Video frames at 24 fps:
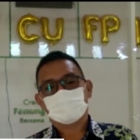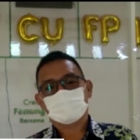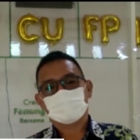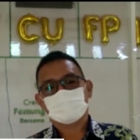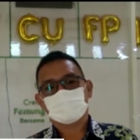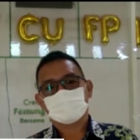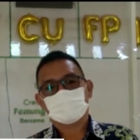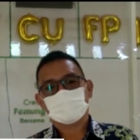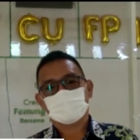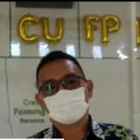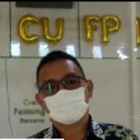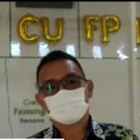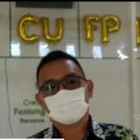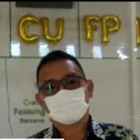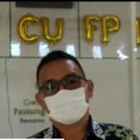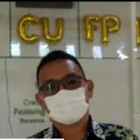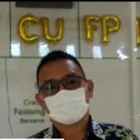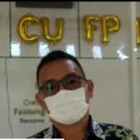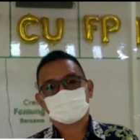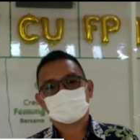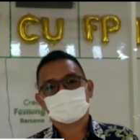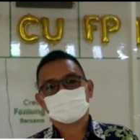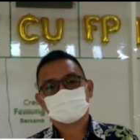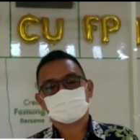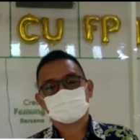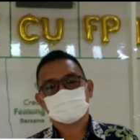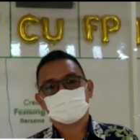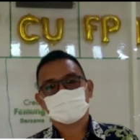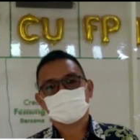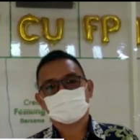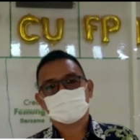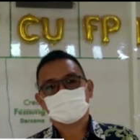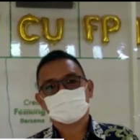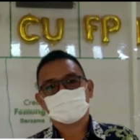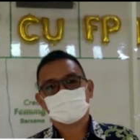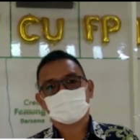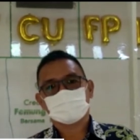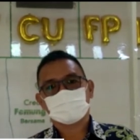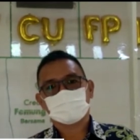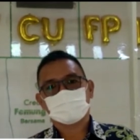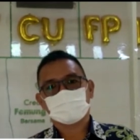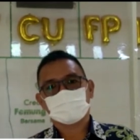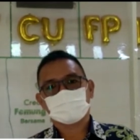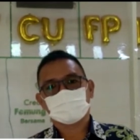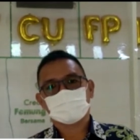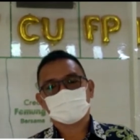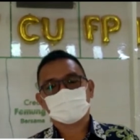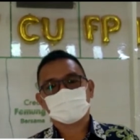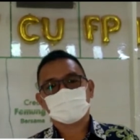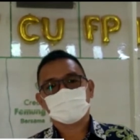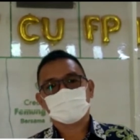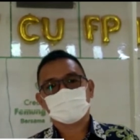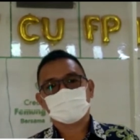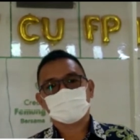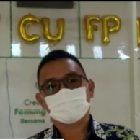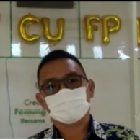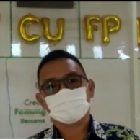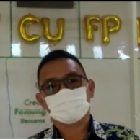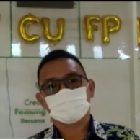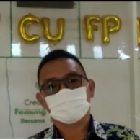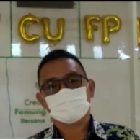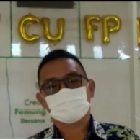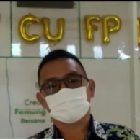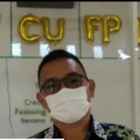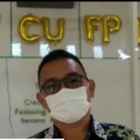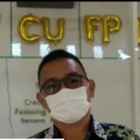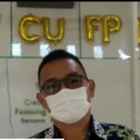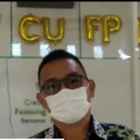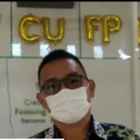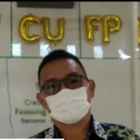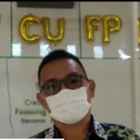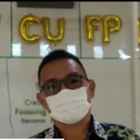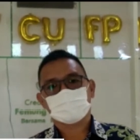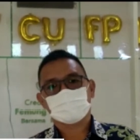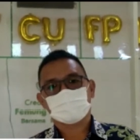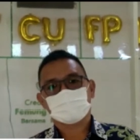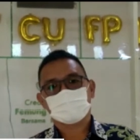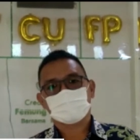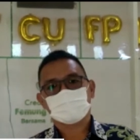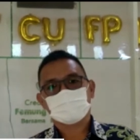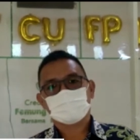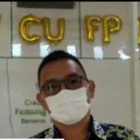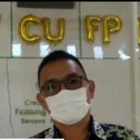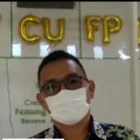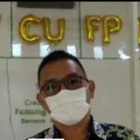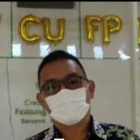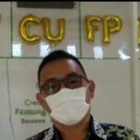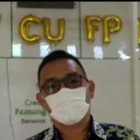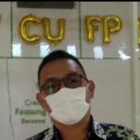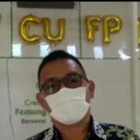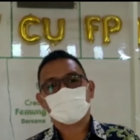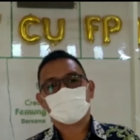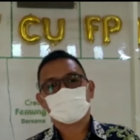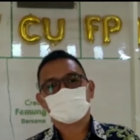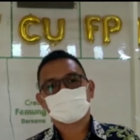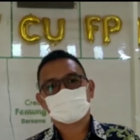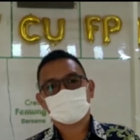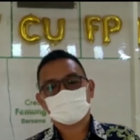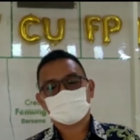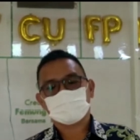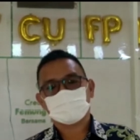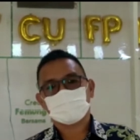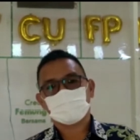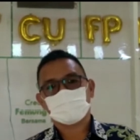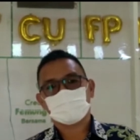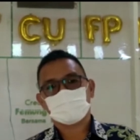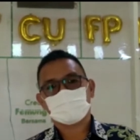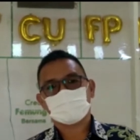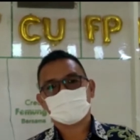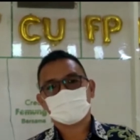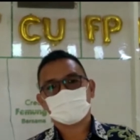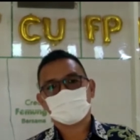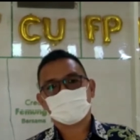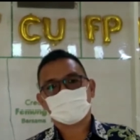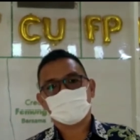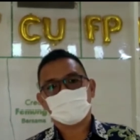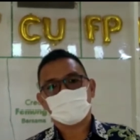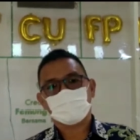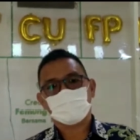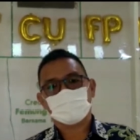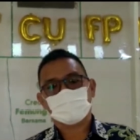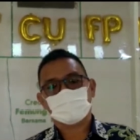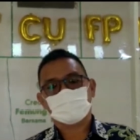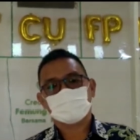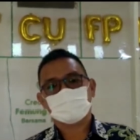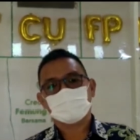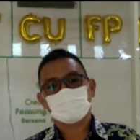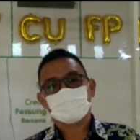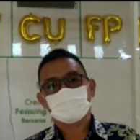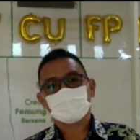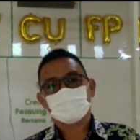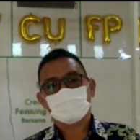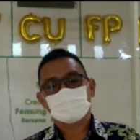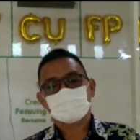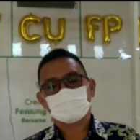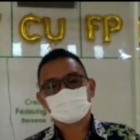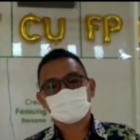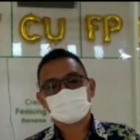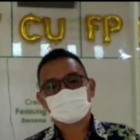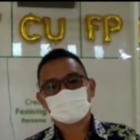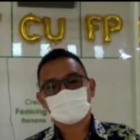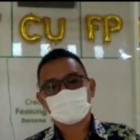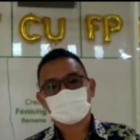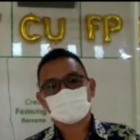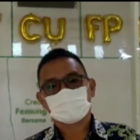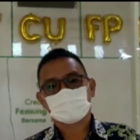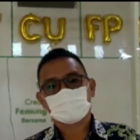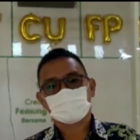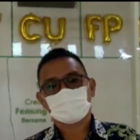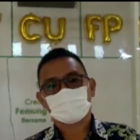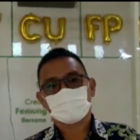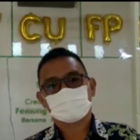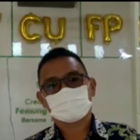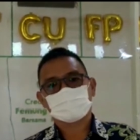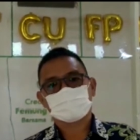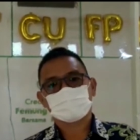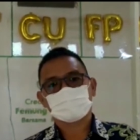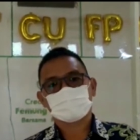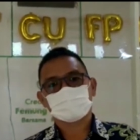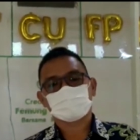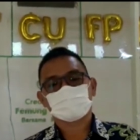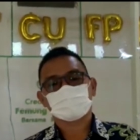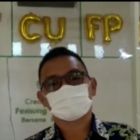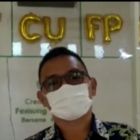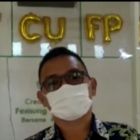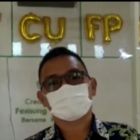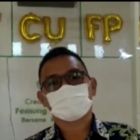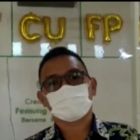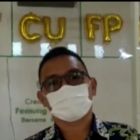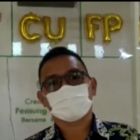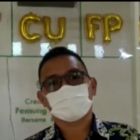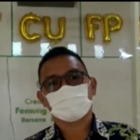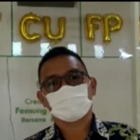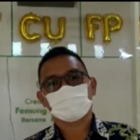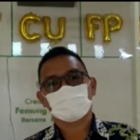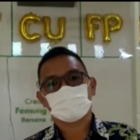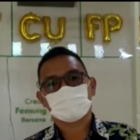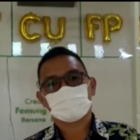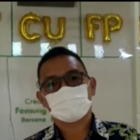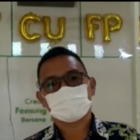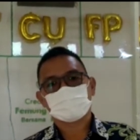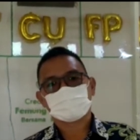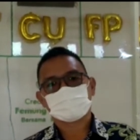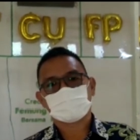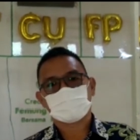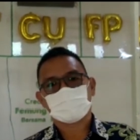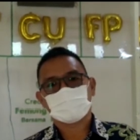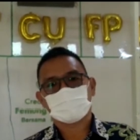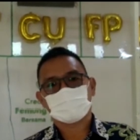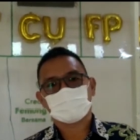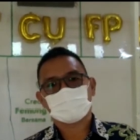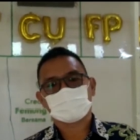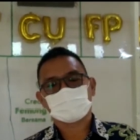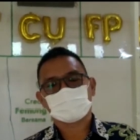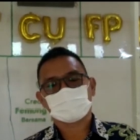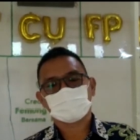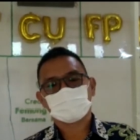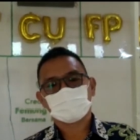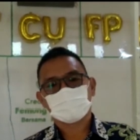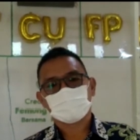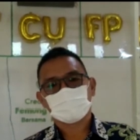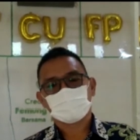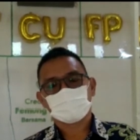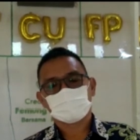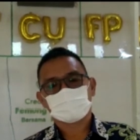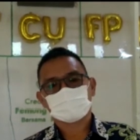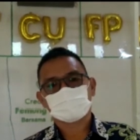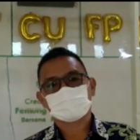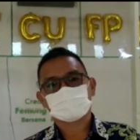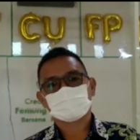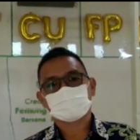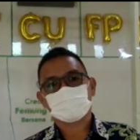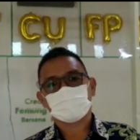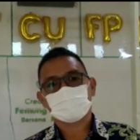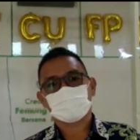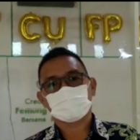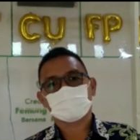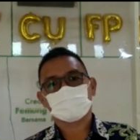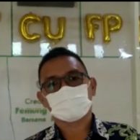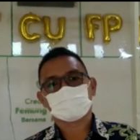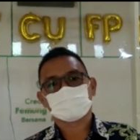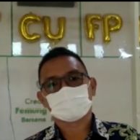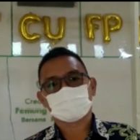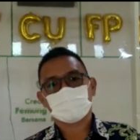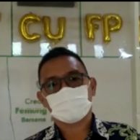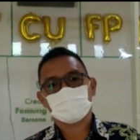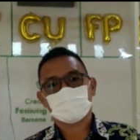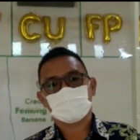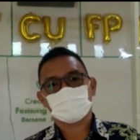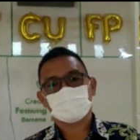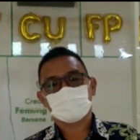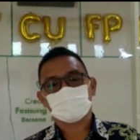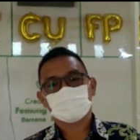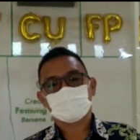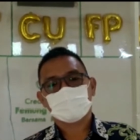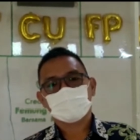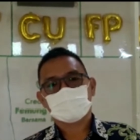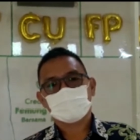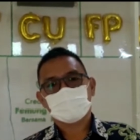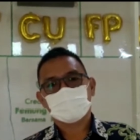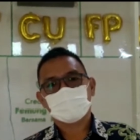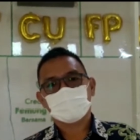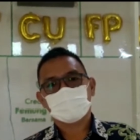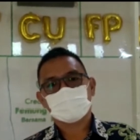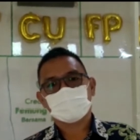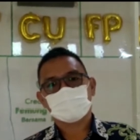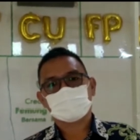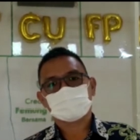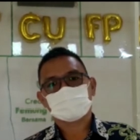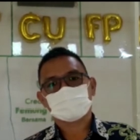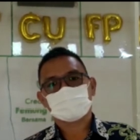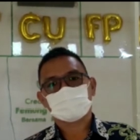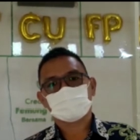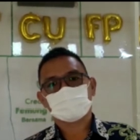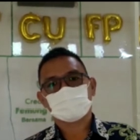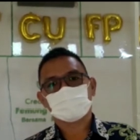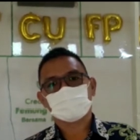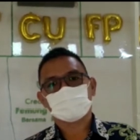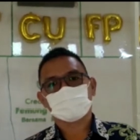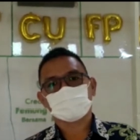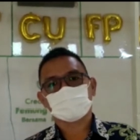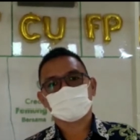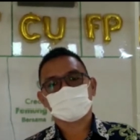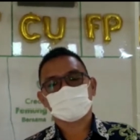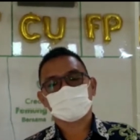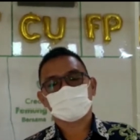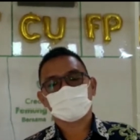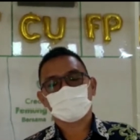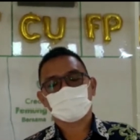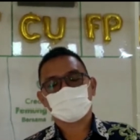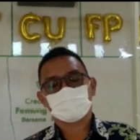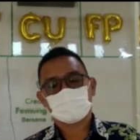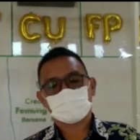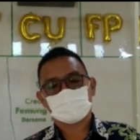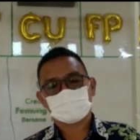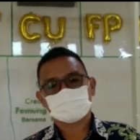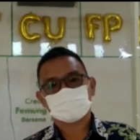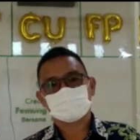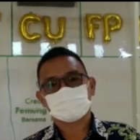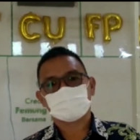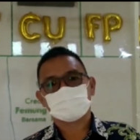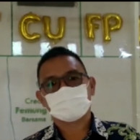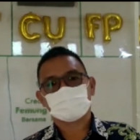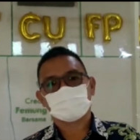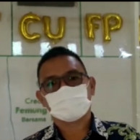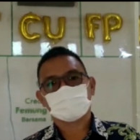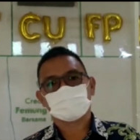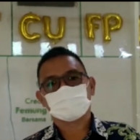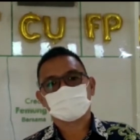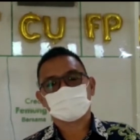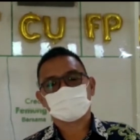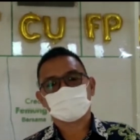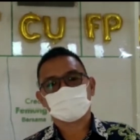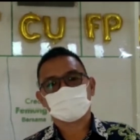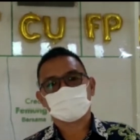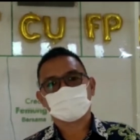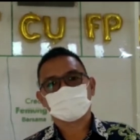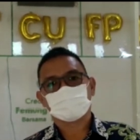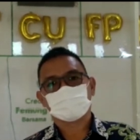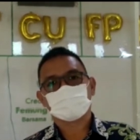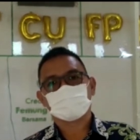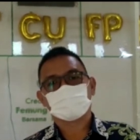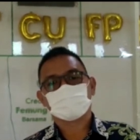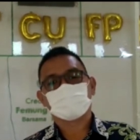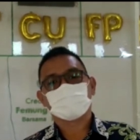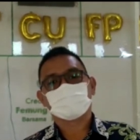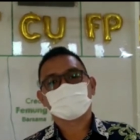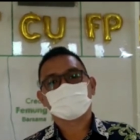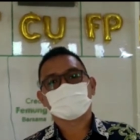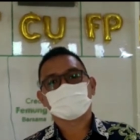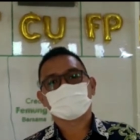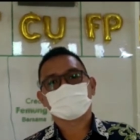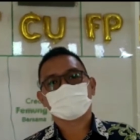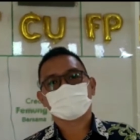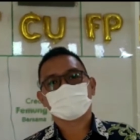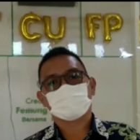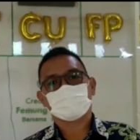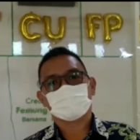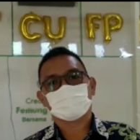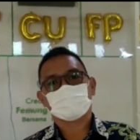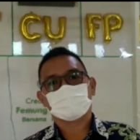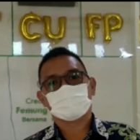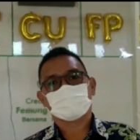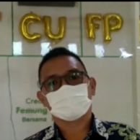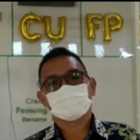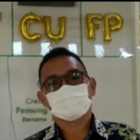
dan menjadi koperasi yang eh, menjadi eh, lokomotif bagi perubahan atau transformasi sosial ekonomi masyarakat khususnya anggota di mana CU Koperasi Kredit Union Pemubaya ini berada.